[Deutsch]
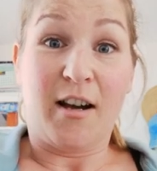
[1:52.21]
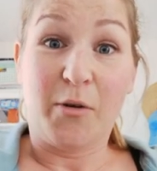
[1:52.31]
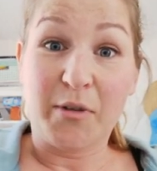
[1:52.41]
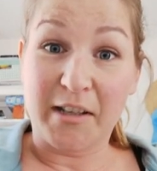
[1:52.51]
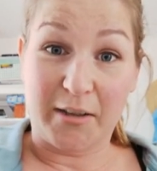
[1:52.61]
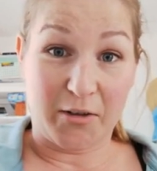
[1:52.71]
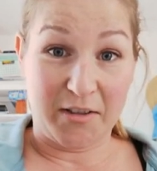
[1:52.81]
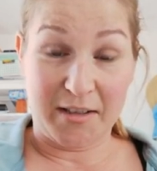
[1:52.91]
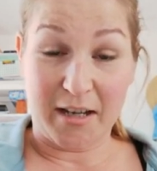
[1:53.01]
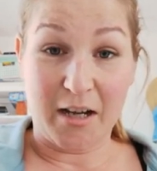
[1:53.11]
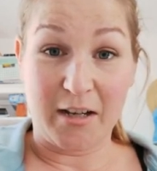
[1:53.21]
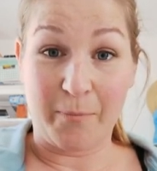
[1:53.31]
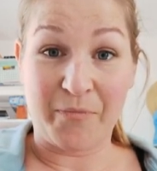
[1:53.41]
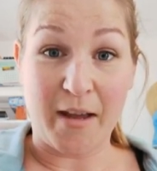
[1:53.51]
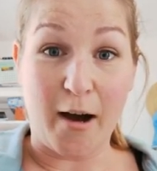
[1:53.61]
hunderttausend Sachen.
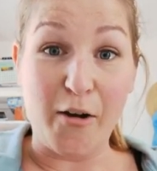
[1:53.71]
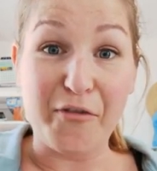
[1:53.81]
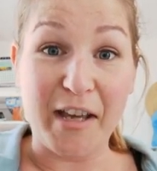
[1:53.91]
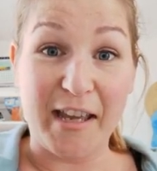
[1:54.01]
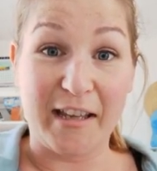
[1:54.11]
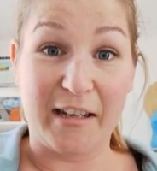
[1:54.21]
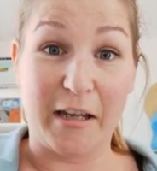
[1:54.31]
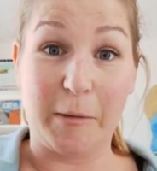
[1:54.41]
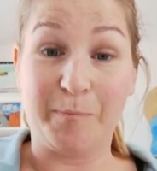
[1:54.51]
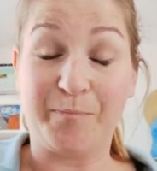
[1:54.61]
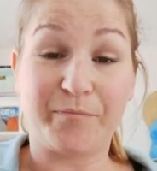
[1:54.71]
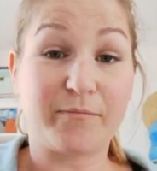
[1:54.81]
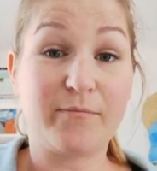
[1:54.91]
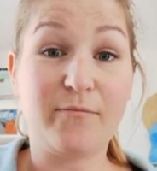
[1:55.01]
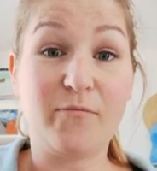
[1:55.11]
Aufregende
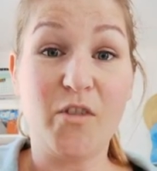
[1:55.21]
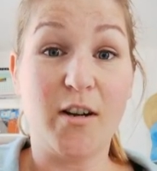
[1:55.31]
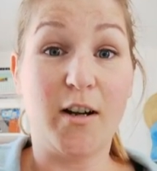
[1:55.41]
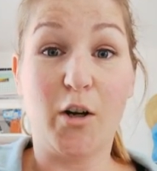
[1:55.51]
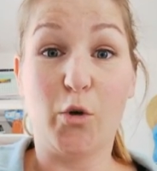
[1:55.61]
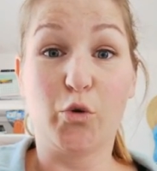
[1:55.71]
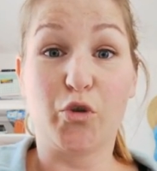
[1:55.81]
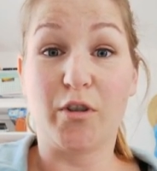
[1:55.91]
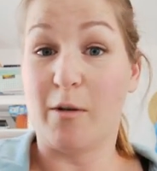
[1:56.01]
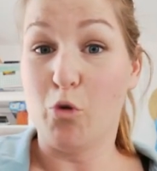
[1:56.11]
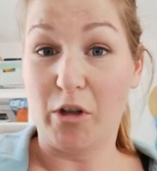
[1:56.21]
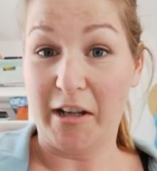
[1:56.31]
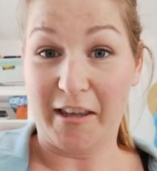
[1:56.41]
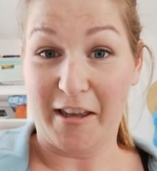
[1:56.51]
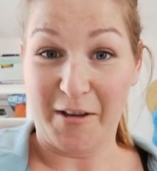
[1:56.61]
und
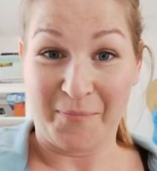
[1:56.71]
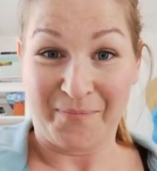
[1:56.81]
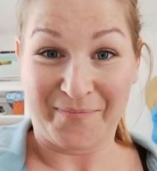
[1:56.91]
gemütliche.